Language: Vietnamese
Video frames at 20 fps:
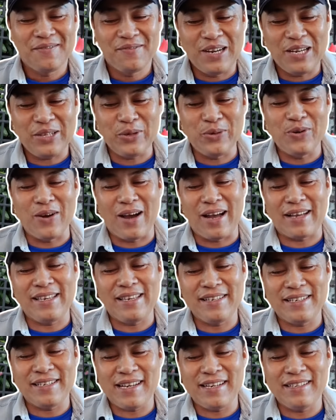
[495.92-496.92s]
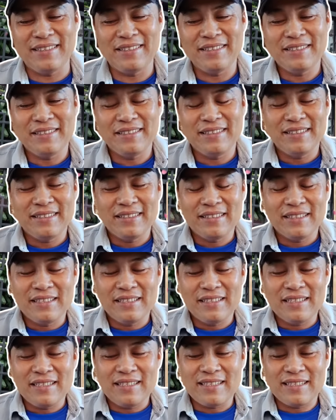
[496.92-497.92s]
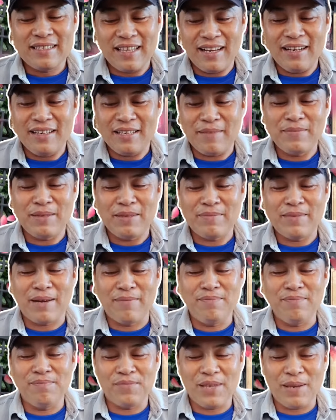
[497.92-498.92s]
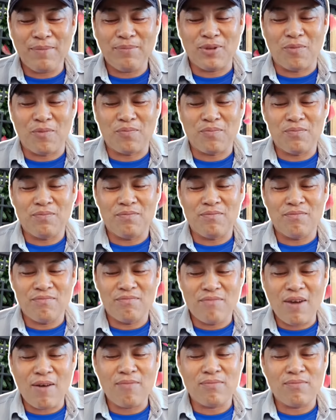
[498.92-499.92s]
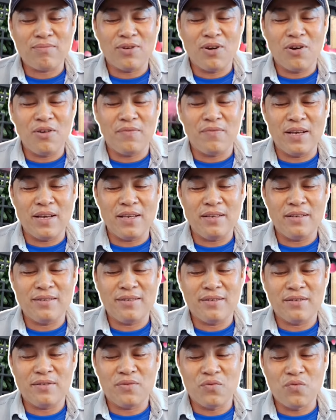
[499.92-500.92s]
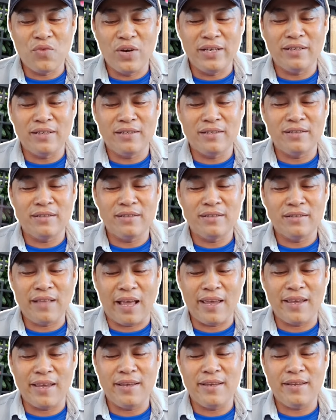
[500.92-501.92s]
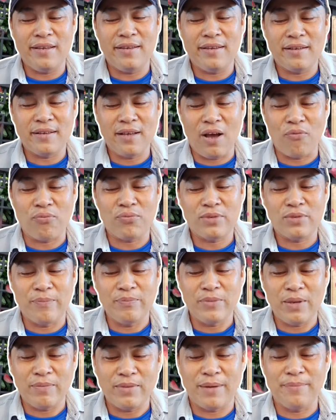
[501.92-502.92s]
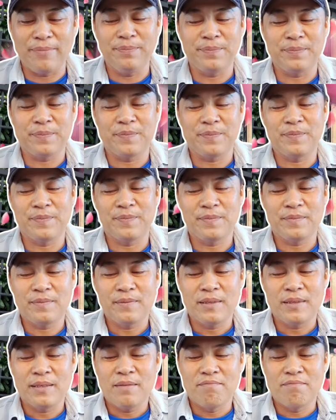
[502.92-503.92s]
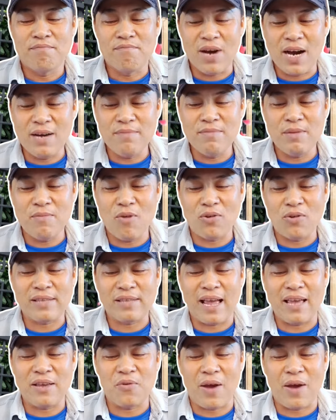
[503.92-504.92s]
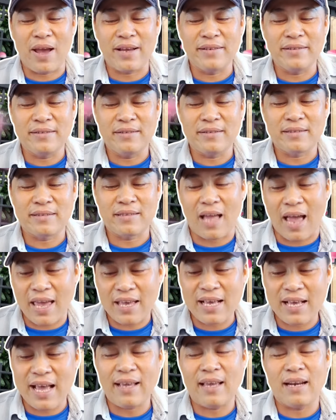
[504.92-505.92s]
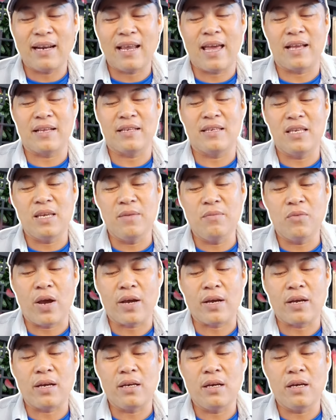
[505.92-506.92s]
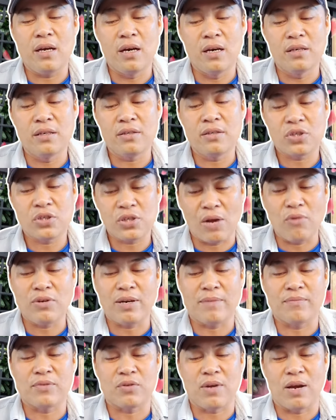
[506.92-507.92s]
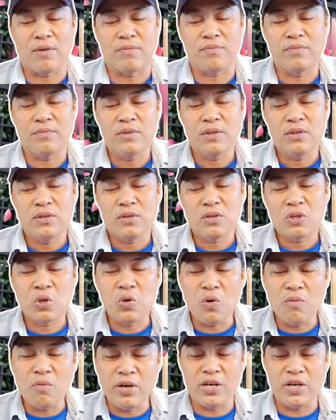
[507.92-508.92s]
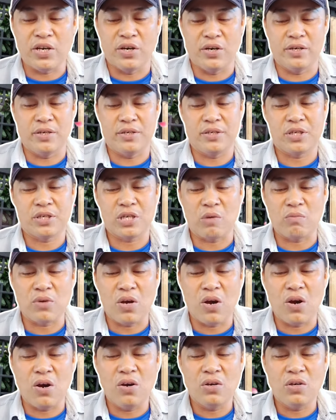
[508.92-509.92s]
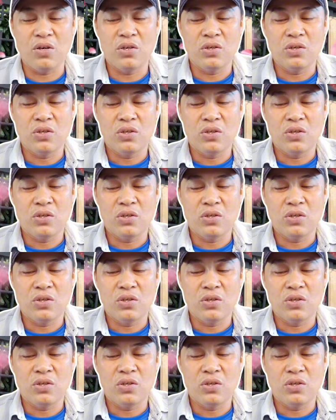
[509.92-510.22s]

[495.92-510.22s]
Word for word: với thủ đoạn như trên, tên chấm chấm chấm tiếp tục móc nối với Quỳnh Thị Ngọc chấm chấm chấm mở 11 tài khoản tại các ngân hàng chiếm đoạt hơn 600 triệu đồng của 10 người, trong đó